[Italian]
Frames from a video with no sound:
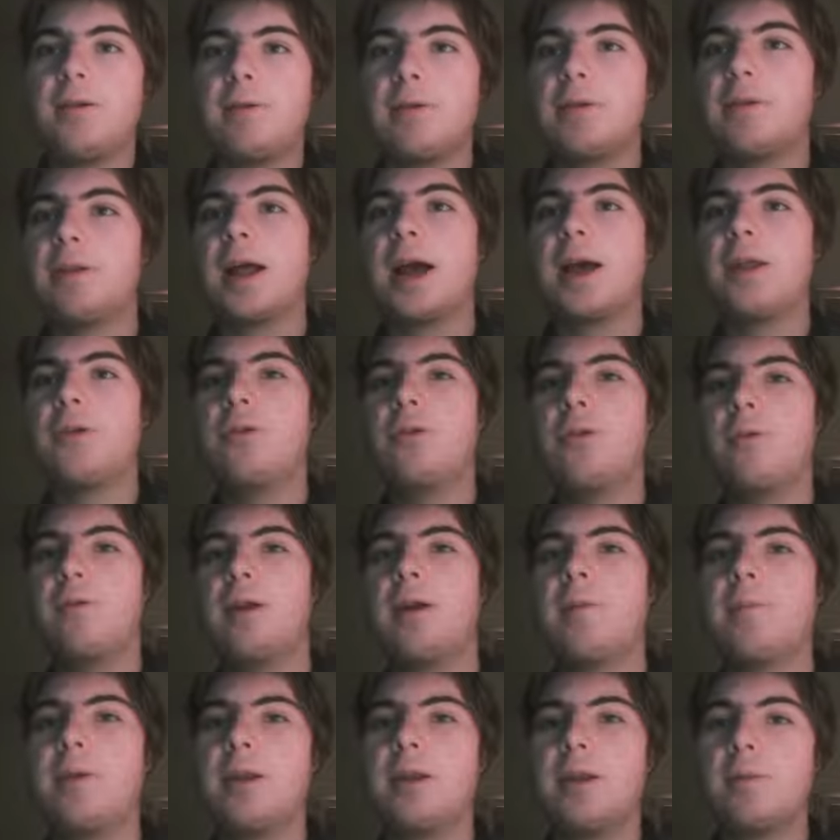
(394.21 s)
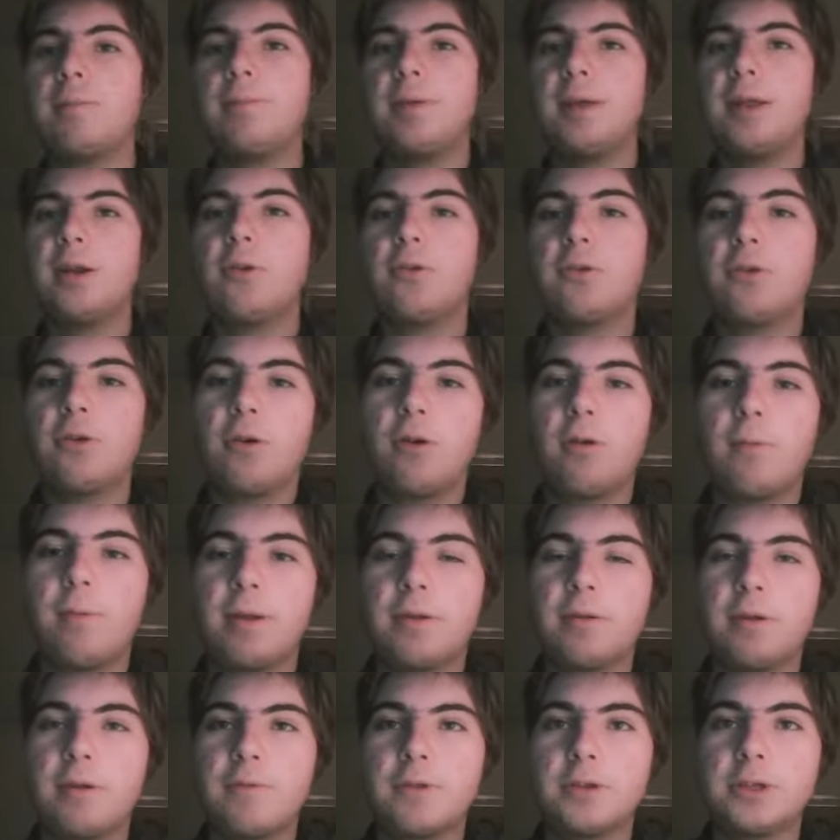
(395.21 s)
quest'anno veramente Pirlo secondo
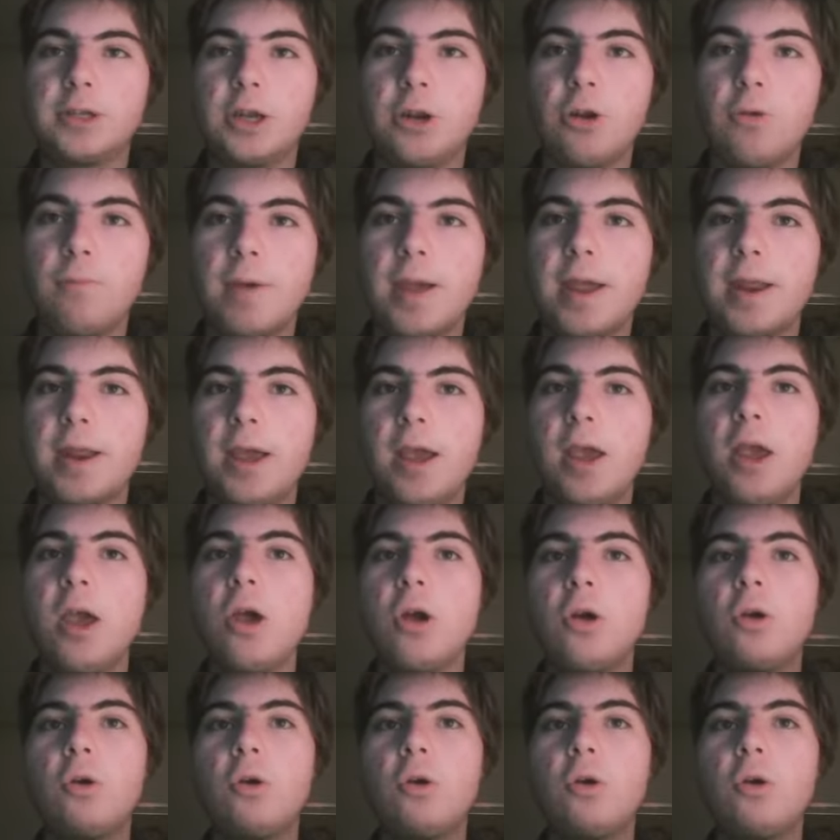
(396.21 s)
me sta facendo bene